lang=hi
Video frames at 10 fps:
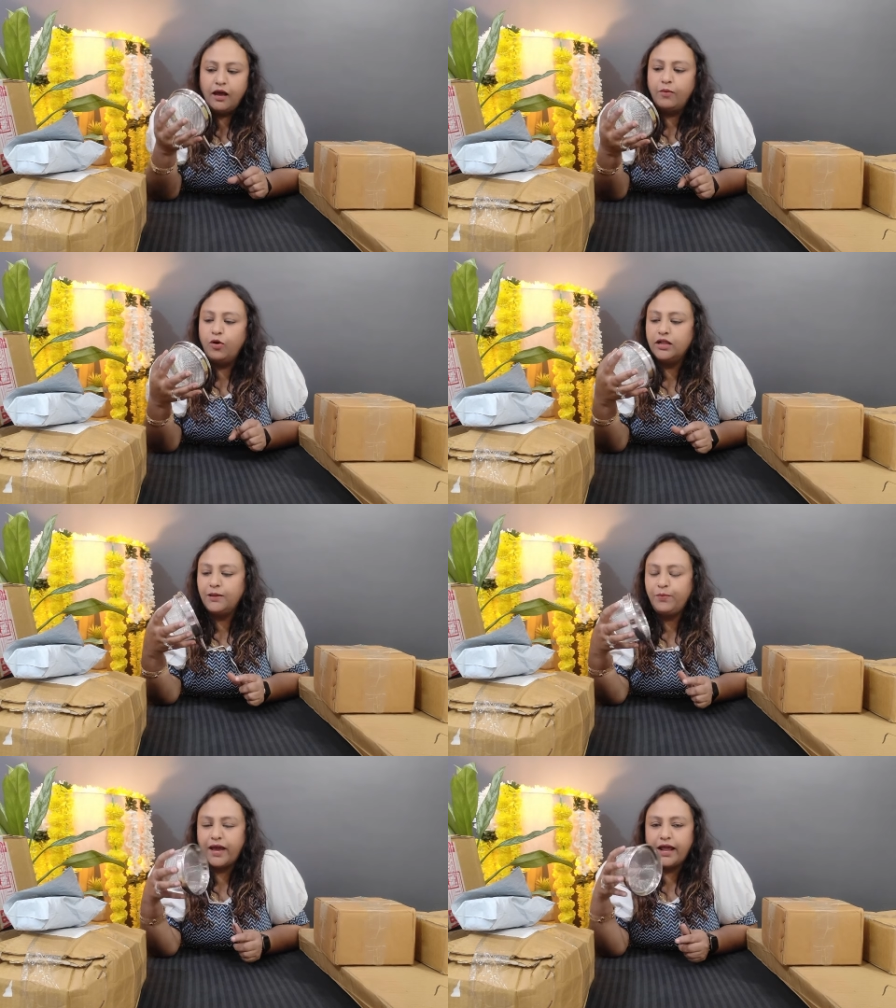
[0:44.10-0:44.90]

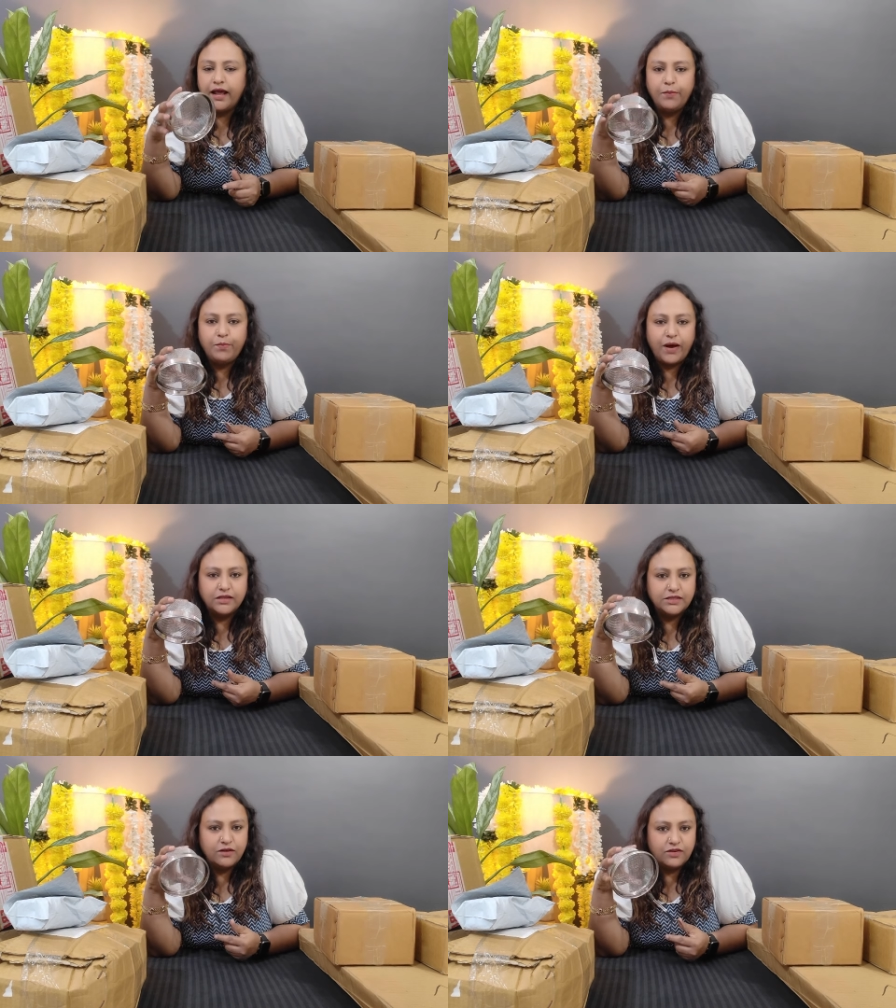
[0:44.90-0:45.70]
बहुत ही प्यारा है
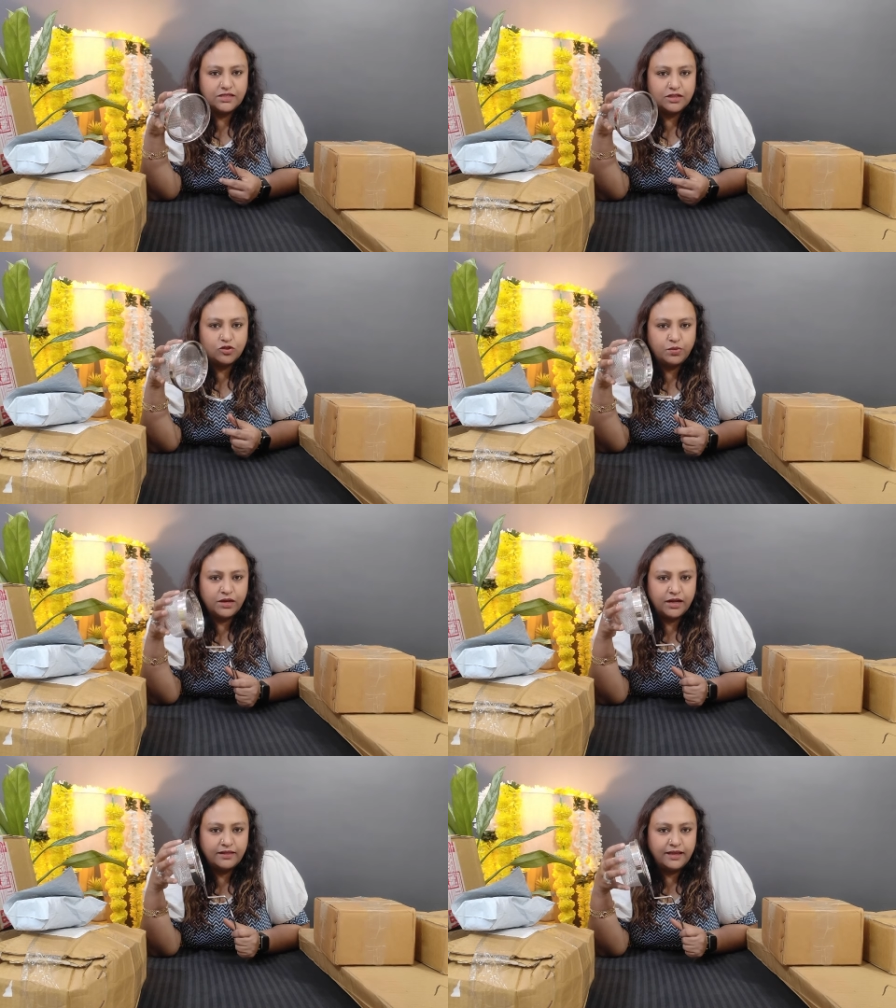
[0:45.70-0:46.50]
पास्ता वास्ता जो
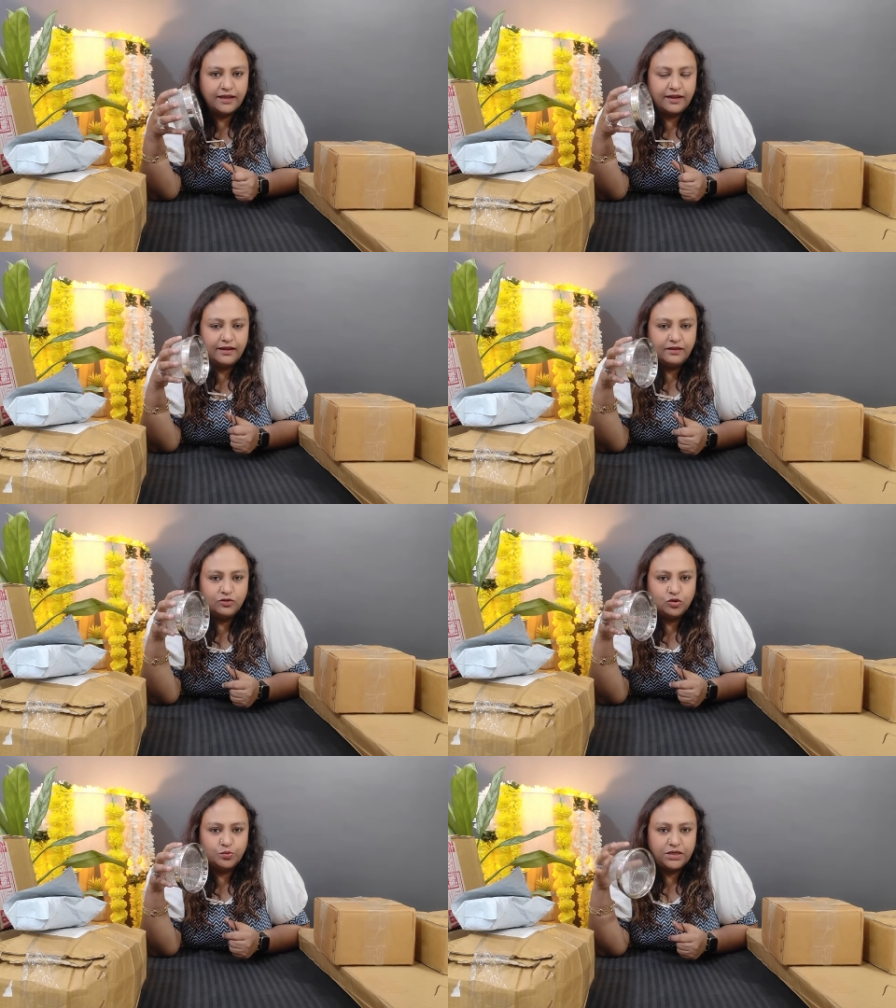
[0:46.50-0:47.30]
बनाते हैं ना
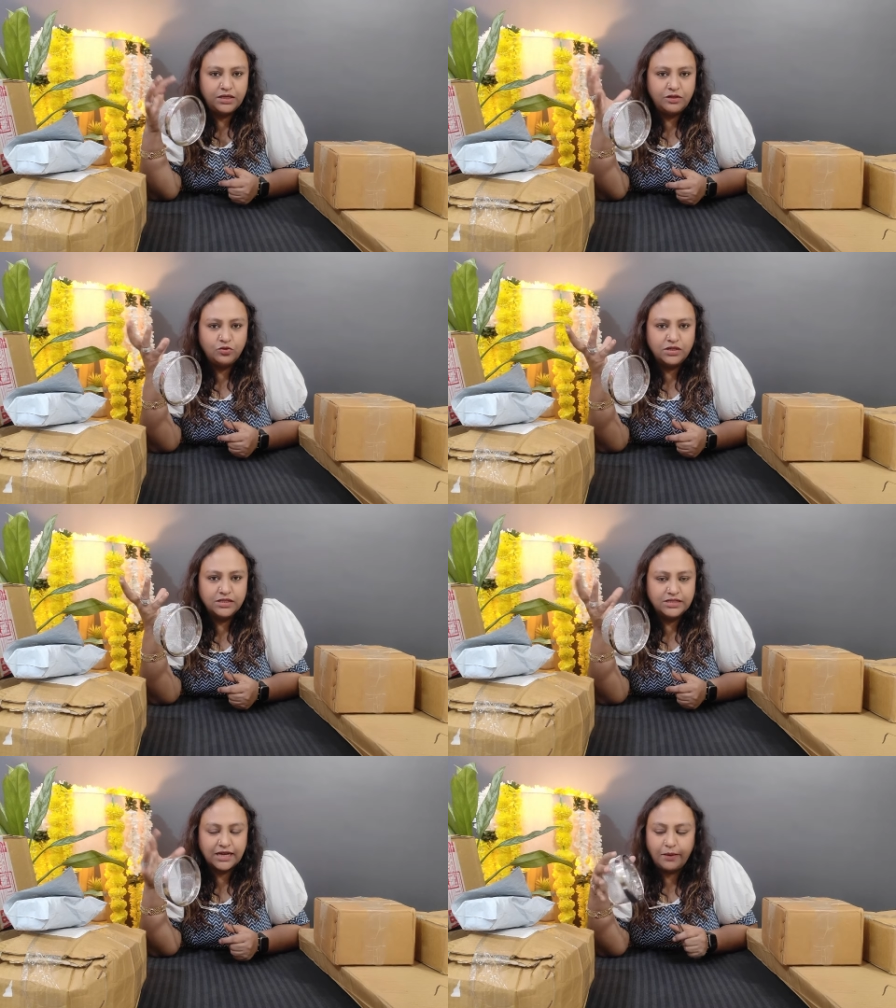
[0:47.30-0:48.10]
जो भी
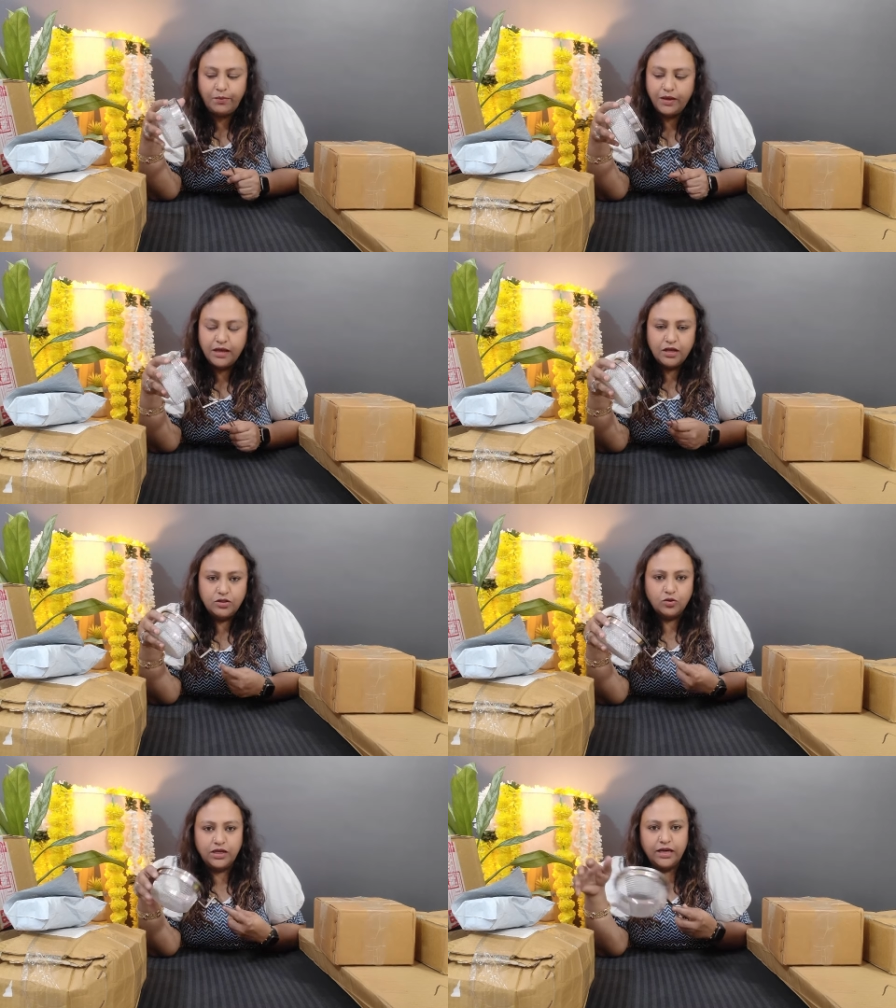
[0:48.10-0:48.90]
नूडल्स टाइप
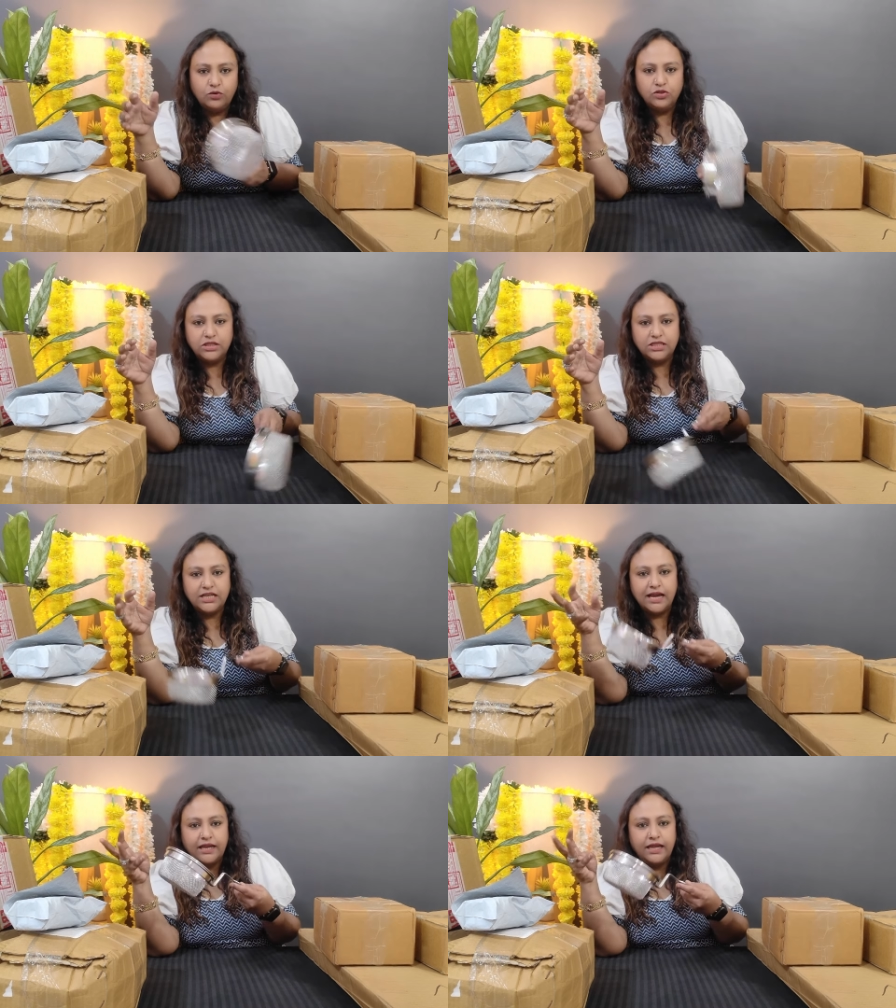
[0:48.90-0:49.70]
तो ये उससे
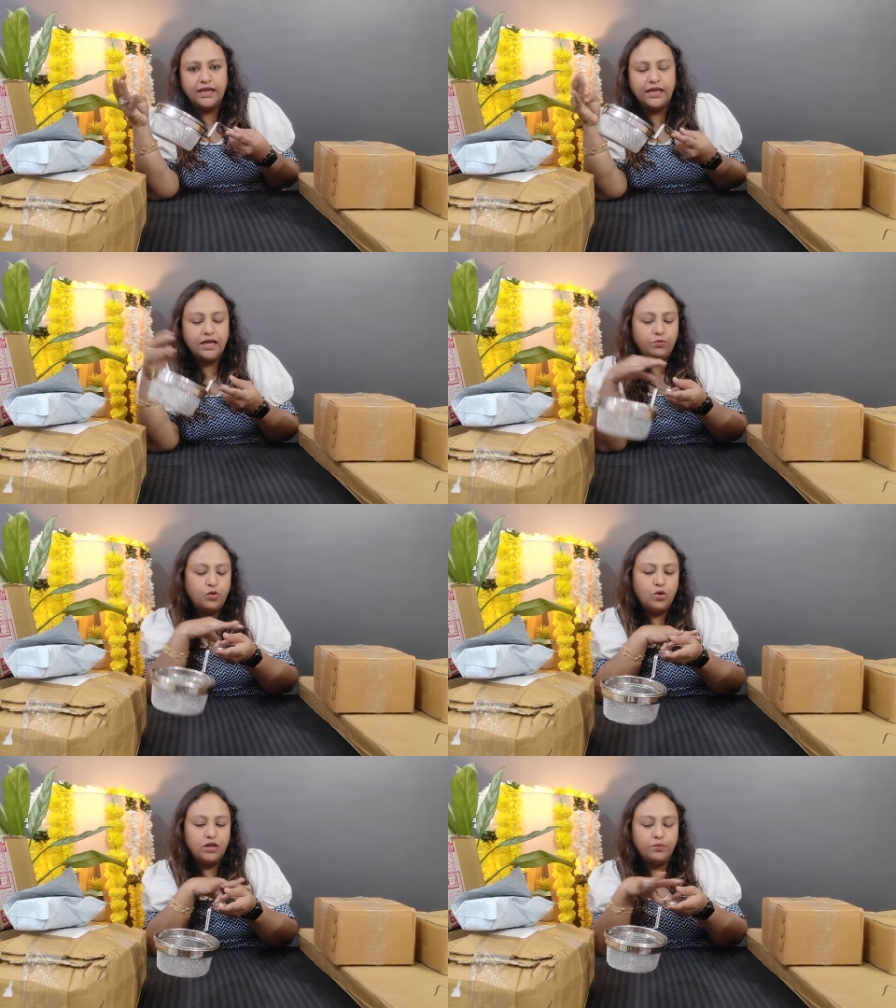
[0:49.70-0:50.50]
छाँकने के लिए
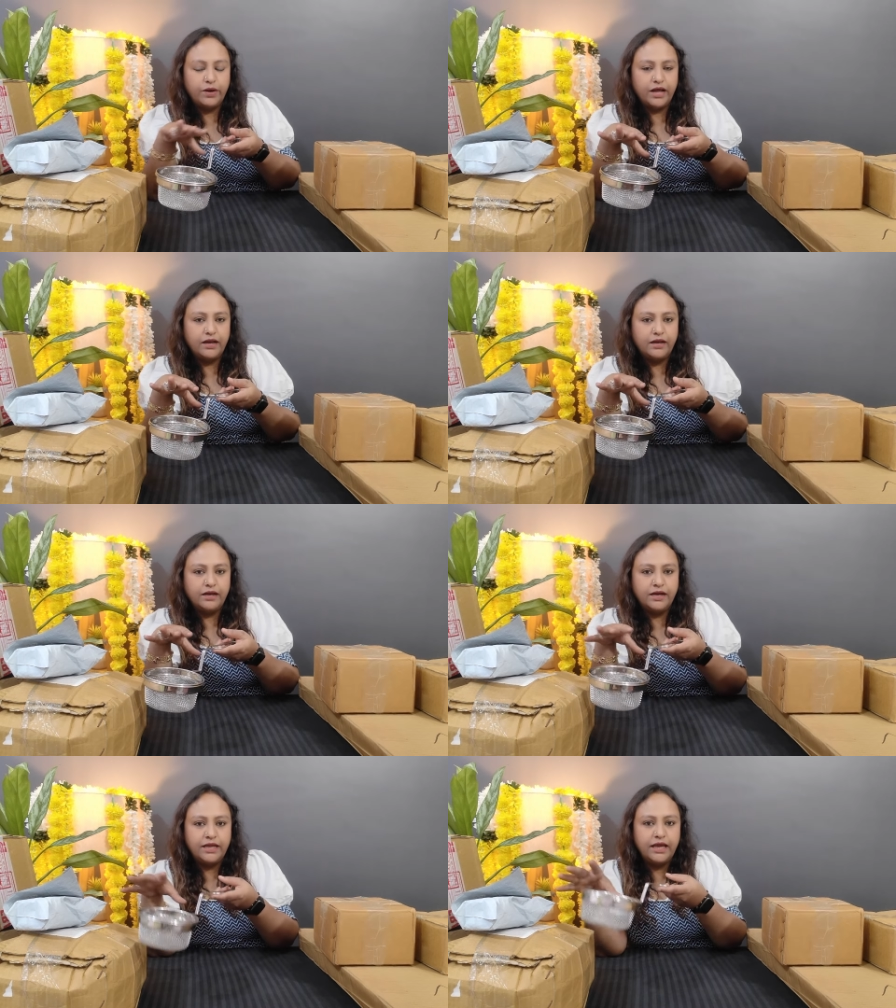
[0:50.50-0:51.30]
बहुत बड़ा
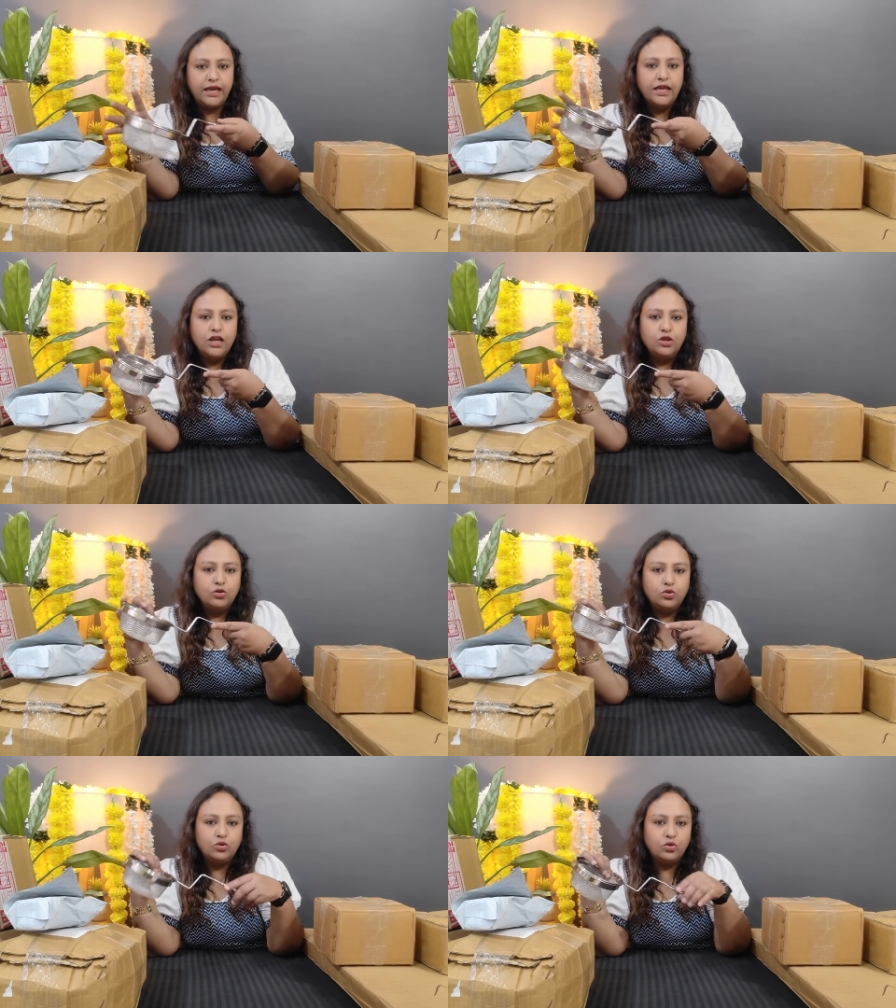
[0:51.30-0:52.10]
डंडी है
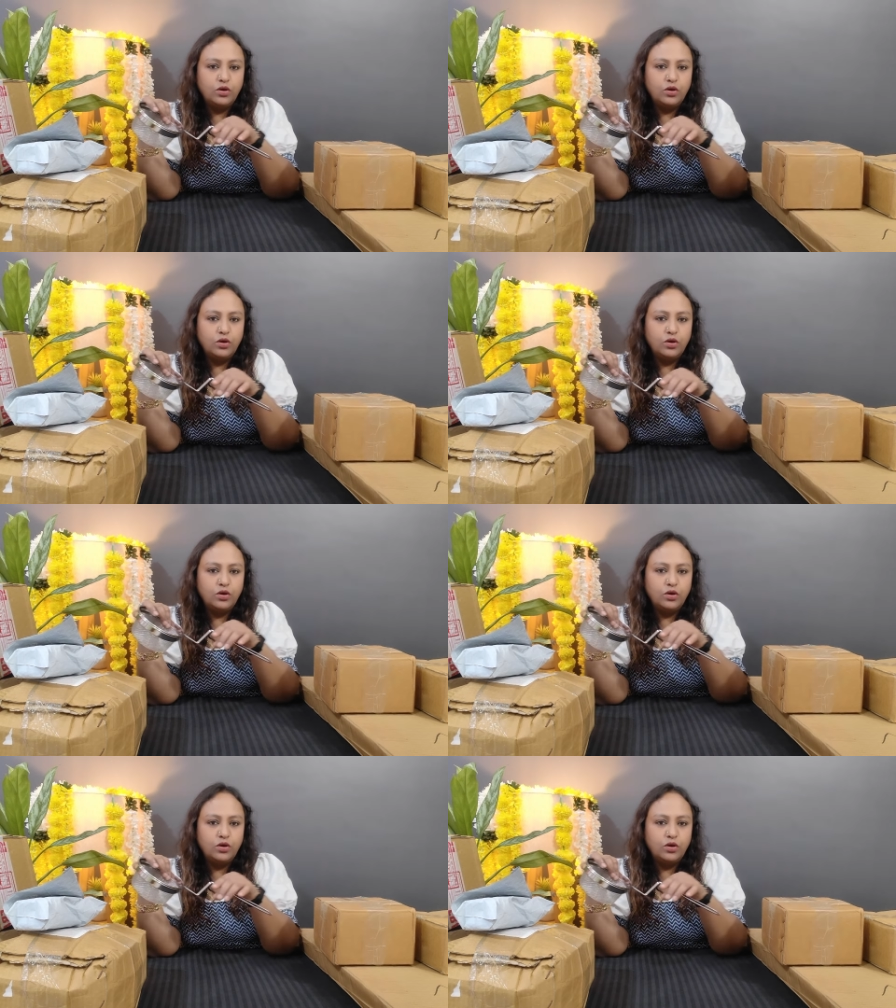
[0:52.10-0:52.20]
तो